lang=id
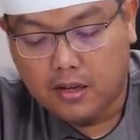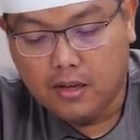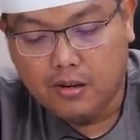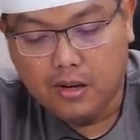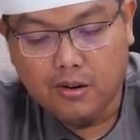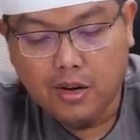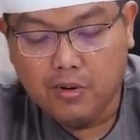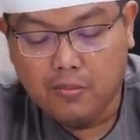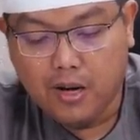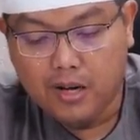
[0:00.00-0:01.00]
ada orang-orang
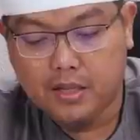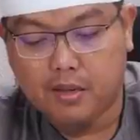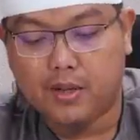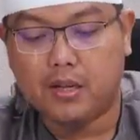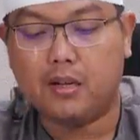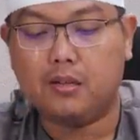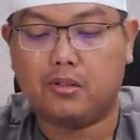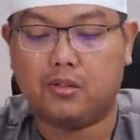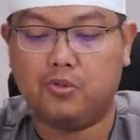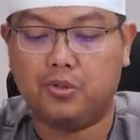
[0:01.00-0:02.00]
berbahagia pada hari
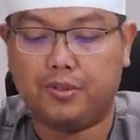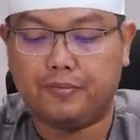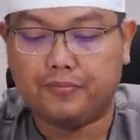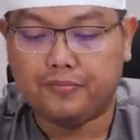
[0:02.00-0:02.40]
tersebut